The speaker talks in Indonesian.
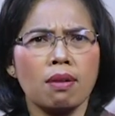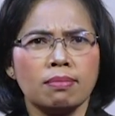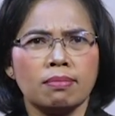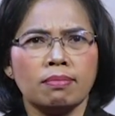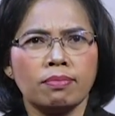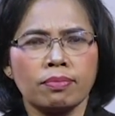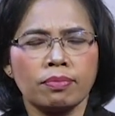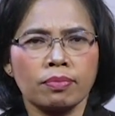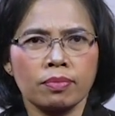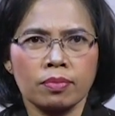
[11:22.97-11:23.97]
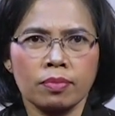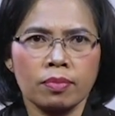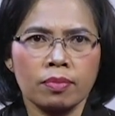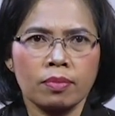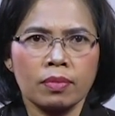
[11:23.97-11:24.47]
Dengan tidak,
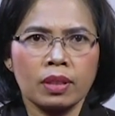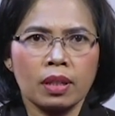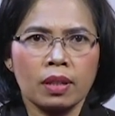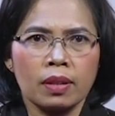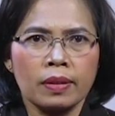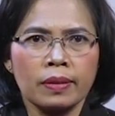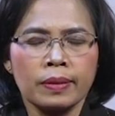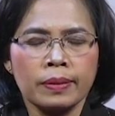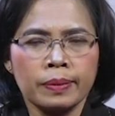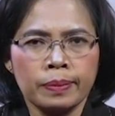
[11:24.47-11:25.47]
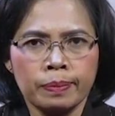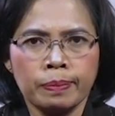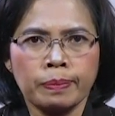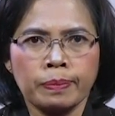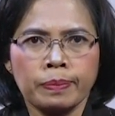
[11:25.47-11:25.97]
ah, ini.
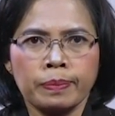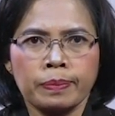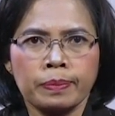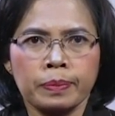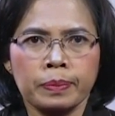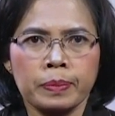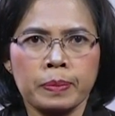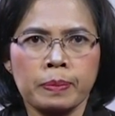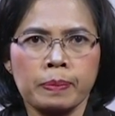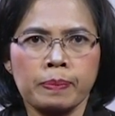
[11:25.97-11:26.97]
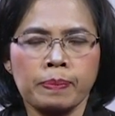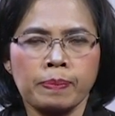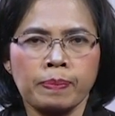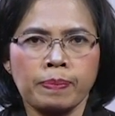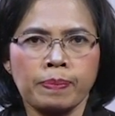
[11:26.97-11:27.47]
Ini.
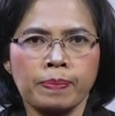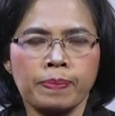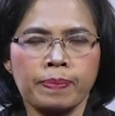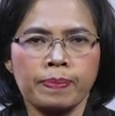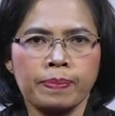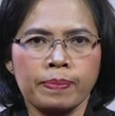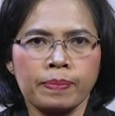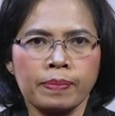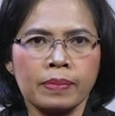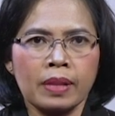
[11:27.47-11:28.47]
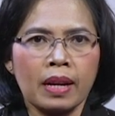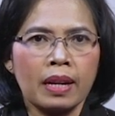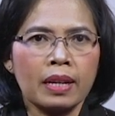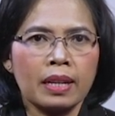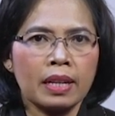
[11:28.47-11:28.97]
Setiap
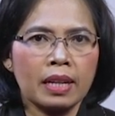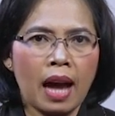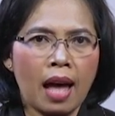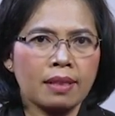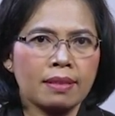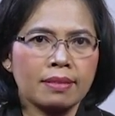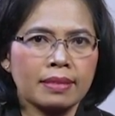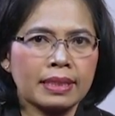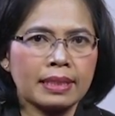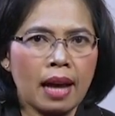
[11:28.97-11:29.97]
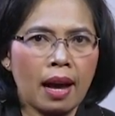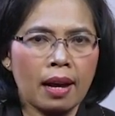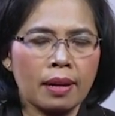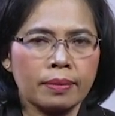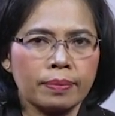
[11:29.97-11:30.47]
pelayan-pelayan Tuhan, setiap anak-anak Tuhan
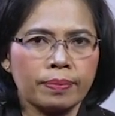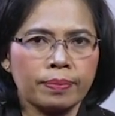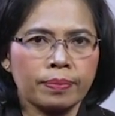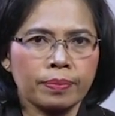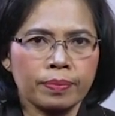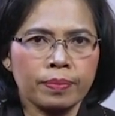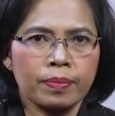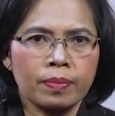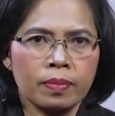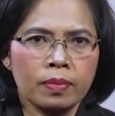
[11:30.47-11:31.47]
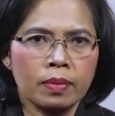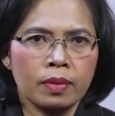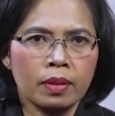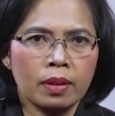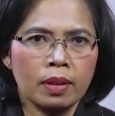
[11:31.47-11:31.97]
diajarkan. Dengan
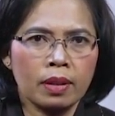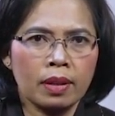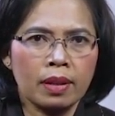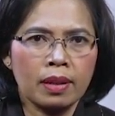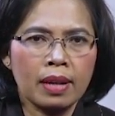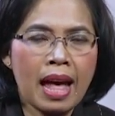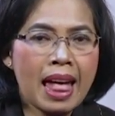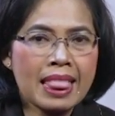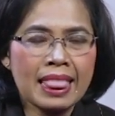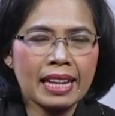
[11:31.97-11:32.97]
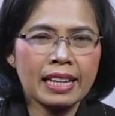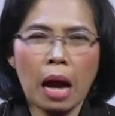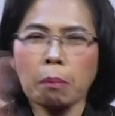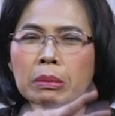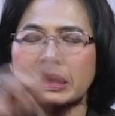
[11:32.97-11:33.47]
tidak mencari
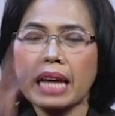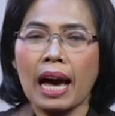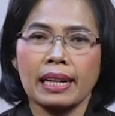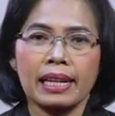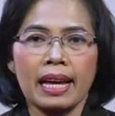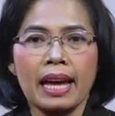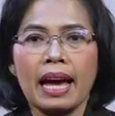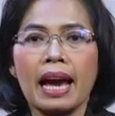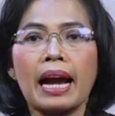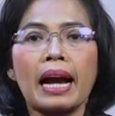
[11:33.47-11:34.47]
kepentingan sendiri